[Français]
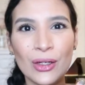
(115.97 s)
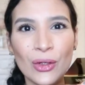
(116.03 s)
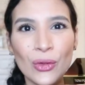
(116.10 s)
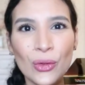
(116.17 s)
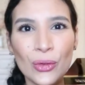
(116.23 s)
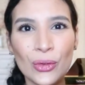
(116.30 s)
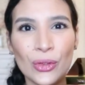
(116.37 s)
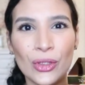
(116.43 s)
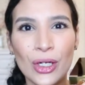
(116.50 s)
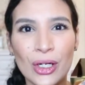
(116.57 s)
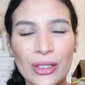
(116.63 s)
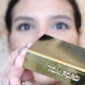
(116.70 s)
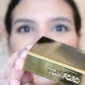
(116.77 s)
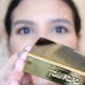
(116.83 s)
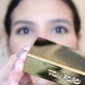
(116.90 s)
le
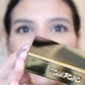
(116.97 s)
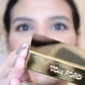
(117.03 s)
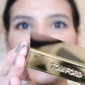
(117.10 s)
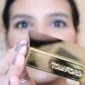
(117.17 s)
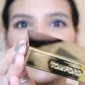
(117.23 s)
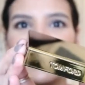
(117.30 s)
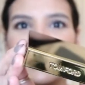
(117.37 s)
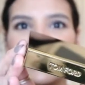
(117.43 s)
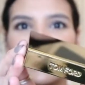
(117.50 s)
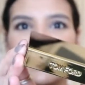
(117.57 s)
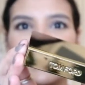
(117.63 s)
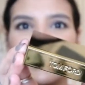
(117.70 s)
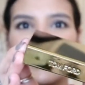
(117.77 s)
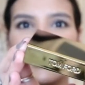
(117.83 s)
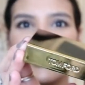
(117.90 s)
gold ici où il y
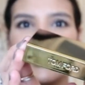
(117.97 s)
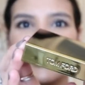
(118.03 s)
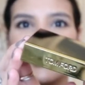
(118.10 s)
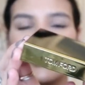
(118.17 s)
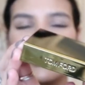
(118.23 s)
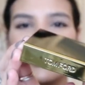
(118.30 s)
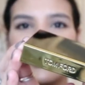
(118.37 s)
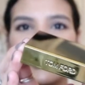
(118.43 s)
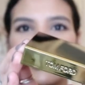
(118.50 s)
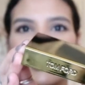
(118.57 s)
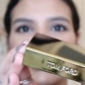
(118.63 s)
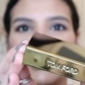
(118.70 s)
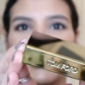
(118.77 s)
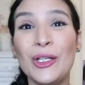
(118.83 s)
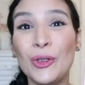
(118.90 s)
a écrit Tom
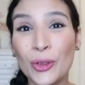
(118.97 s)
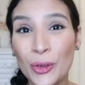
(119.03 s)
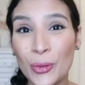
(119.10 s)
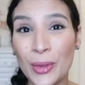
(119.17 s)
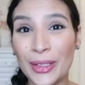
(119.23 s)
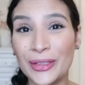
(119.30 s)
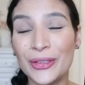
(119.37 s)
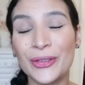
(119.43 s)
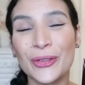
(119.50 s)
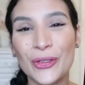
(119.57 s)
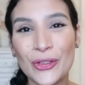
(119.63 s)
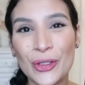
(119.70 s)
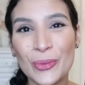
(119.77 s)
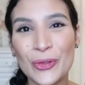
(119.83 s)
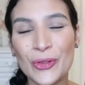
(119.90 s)
Ford et le quad
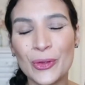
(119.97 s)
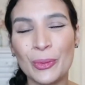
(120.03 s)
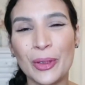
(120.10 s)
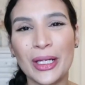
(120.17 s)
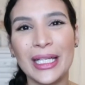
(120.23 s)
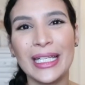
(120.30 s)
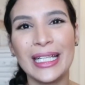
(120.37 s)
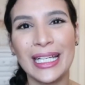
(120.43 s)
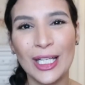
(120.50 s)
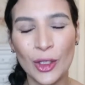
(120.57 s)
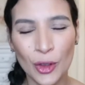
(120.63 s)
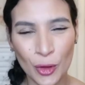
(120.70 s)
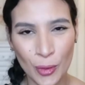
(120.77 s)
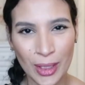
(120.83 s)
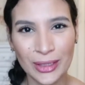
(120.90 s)
que je me suis pris est
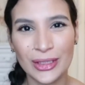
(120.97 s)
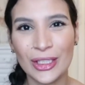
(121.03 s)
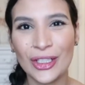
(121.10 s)
le quad